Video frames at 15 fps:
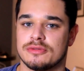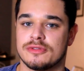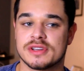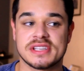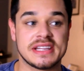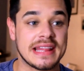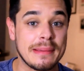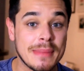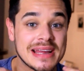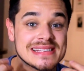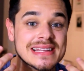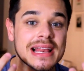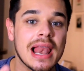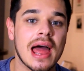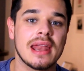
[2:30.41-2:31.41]
Você tem mais
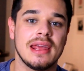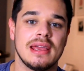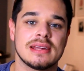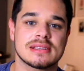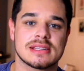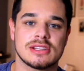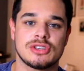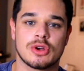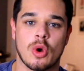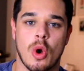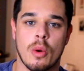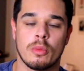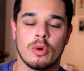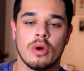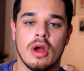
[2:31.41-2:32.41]
clareza de
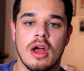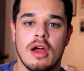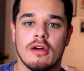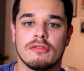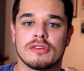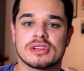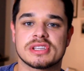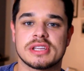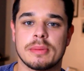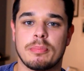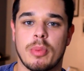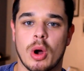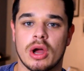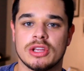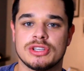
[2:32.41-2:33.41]
como você
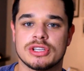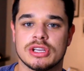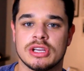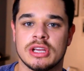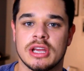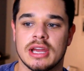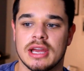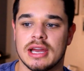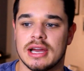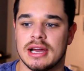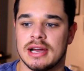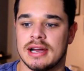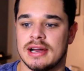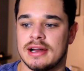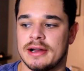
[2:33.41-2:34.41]
pode
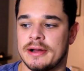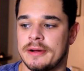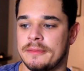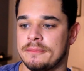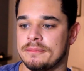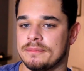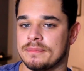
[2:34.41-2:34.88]
ah,